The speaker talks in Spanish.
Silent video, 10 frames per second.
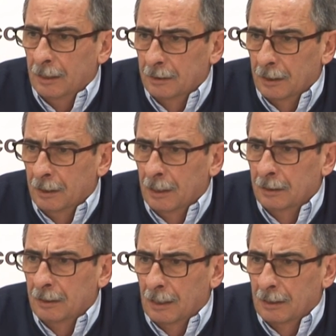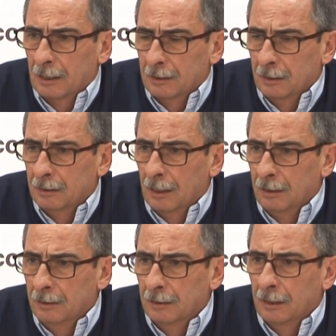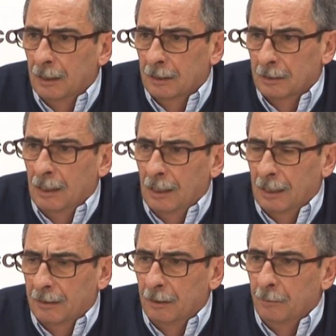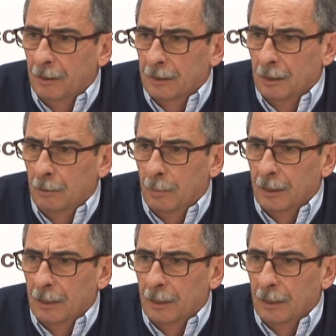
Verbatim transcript: enseñan tras las estadísticas, las cifras del